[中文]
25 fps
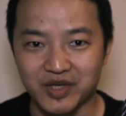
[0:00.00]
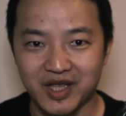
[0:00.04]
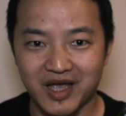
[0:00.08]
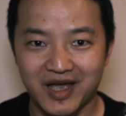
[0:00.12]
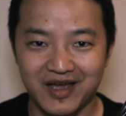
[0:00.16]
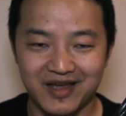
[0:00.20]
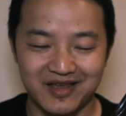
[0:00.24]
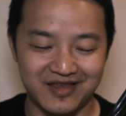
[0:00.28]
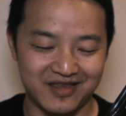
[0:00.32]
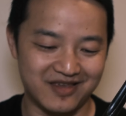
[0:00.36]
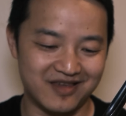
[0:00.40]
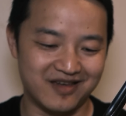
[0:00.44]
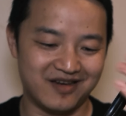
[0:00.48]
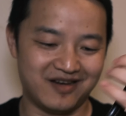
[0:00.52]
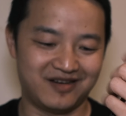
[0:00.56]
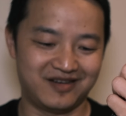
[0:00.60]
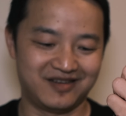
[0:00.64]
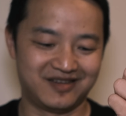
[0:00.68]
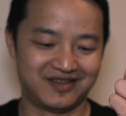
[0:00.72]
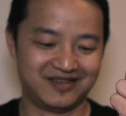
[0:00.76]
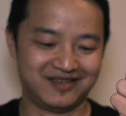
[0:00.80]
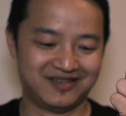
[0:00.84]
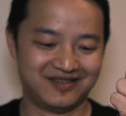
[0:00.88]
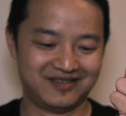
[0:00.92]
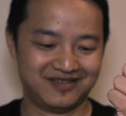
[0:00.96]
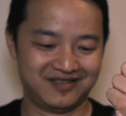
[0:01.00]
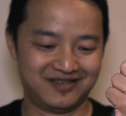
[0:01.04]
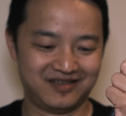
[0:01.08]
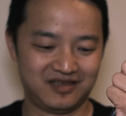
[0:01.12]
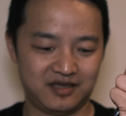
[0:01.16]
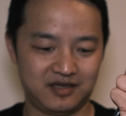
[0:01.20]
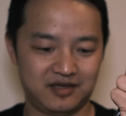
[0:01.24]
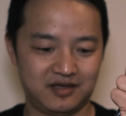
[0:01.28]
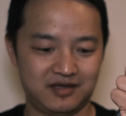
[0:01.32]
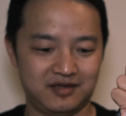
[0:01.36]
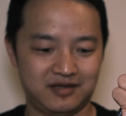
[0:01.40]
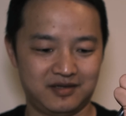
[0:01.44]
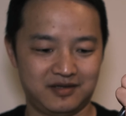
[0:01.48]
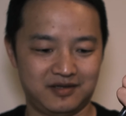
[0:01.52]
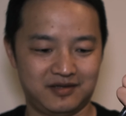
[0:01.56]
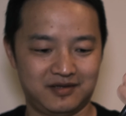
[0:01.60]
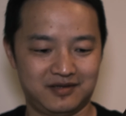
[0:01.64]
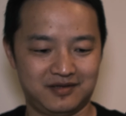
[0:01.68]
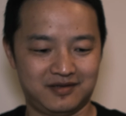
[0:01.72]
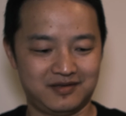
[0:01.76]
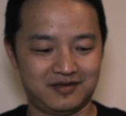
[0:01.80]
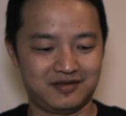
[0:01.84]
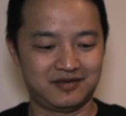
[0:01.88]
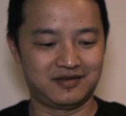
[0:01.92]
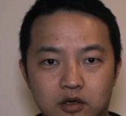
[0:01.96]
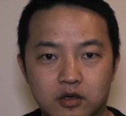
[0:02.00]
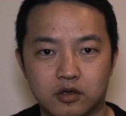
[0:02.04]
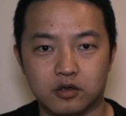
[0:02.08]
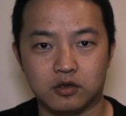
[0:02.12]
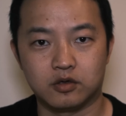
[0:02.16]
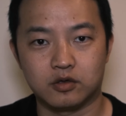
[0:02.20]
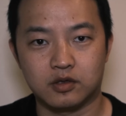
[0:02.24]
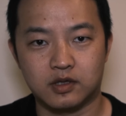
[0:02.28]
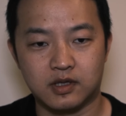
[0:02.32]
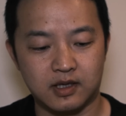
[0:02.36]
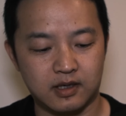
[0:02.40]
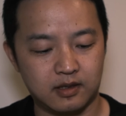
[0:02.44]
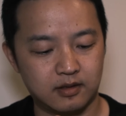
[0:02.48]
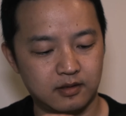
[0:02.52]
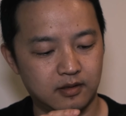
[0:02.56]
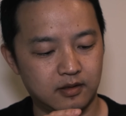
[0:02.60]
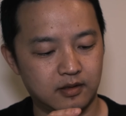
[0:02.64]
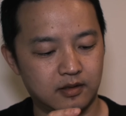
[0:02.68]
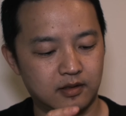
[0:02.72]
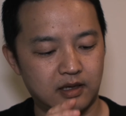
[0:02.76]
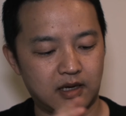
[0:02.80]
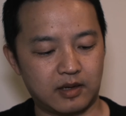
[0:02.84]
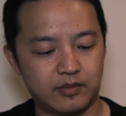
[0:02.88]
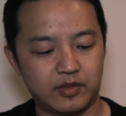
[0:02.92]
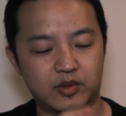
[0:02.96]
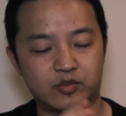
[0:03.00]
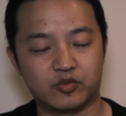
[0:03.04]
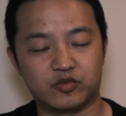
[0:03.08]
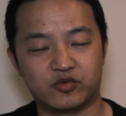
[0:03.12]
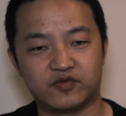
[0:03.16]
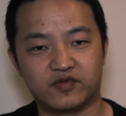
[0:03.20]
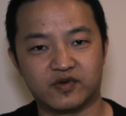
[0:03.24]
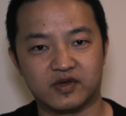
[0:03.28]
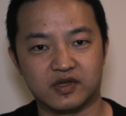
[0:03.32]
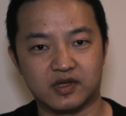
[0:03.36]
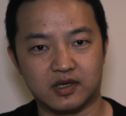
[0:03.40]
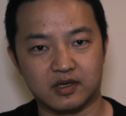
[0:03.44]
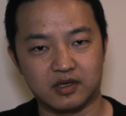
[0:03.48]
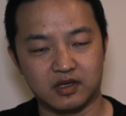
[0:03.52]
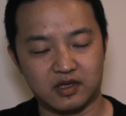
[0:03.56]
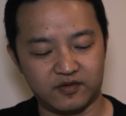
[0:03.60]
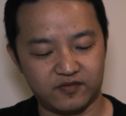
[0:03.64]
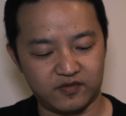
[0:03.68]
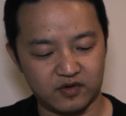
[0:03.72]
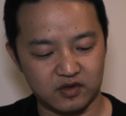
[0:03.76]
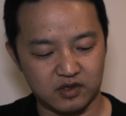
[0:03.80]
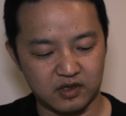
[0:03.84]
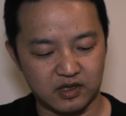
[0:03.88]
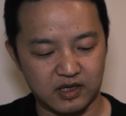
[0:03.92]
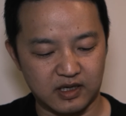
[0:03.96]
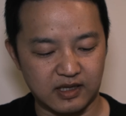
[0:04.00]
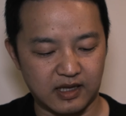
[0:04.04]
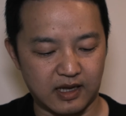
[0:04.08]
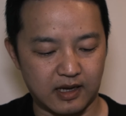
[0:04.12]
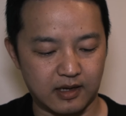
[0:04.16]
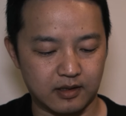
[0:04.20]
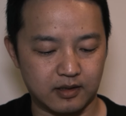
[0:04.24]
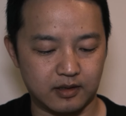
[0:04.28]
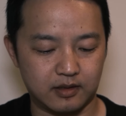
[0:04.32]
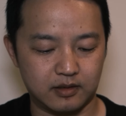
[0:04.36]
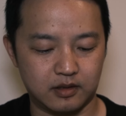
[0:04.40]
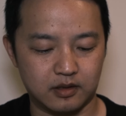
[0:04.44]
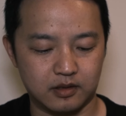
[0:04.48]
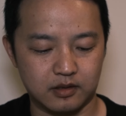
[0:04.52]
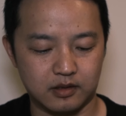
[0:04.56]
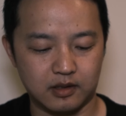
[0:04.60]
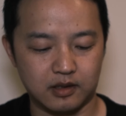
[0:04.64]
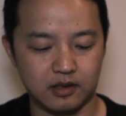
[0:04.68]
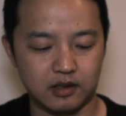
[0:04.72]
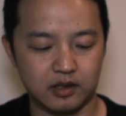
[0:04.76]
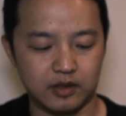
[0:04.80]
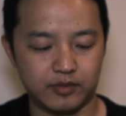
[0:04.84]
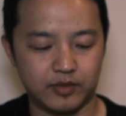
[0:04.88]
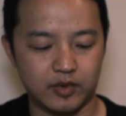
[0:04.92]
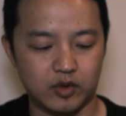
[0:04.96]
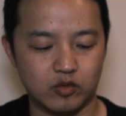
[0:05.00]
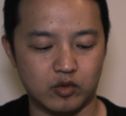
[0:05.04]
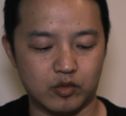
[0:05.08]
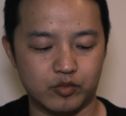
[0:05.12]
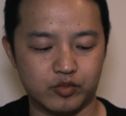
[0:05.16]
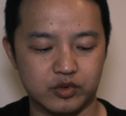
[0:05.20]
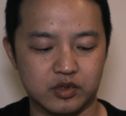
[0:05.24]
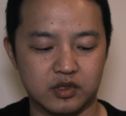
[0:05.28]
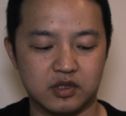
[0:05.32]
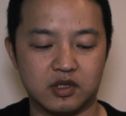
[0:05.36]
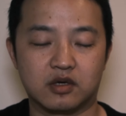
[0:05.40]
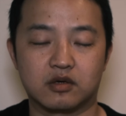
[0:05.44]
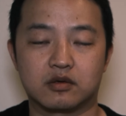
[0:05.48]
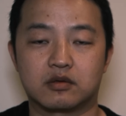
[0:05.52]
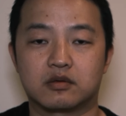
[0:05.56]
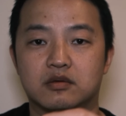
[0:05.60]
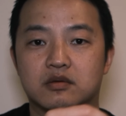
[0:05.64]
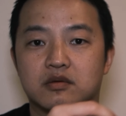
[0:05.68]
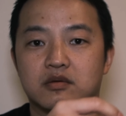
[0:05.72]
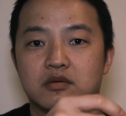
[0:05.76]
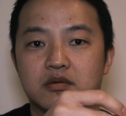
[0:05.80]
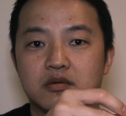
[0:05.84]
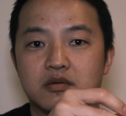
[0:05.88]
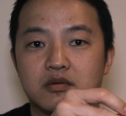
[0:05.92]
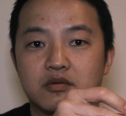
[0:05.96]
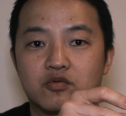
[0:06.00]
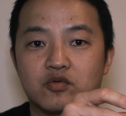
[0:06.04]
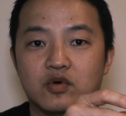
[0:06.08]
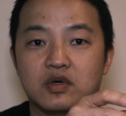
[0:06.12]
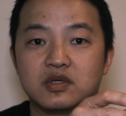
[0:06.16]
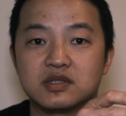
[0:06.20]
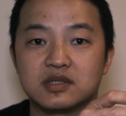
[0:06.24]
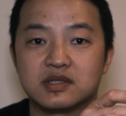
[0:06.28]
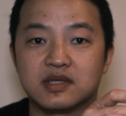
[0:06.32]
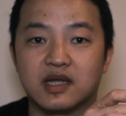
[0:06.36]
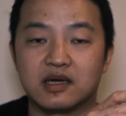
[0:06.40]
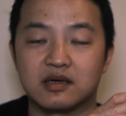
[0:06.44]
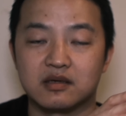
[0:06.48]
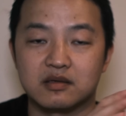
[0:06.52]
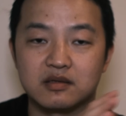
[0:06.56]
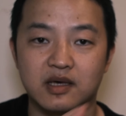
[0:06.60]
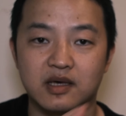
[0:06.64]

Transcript: 太一样。然后枪的下半部分这个地方是可以打开的，这个里边我不知道是装子弹还是